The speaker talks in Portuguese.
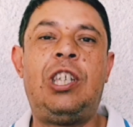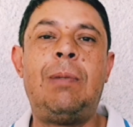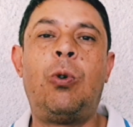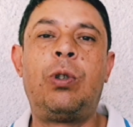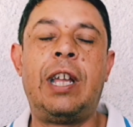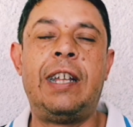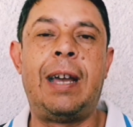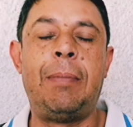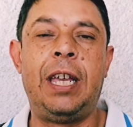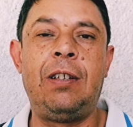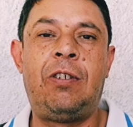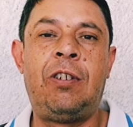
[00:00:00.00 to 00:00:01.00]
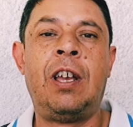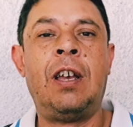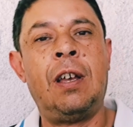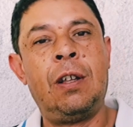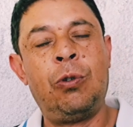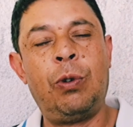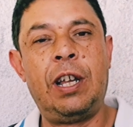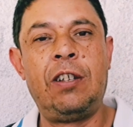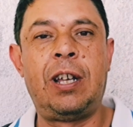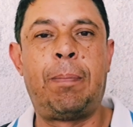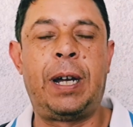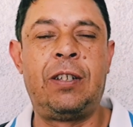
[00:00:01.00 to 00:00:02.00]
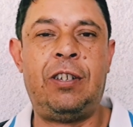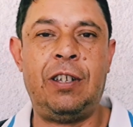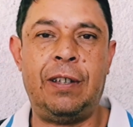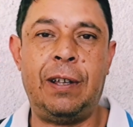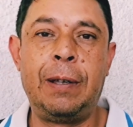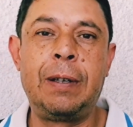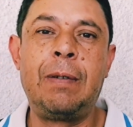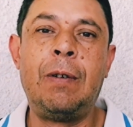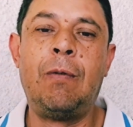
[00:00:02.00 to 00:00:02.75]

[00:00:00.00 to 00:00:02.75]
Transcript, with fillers: simultaneamente durante a partida, né?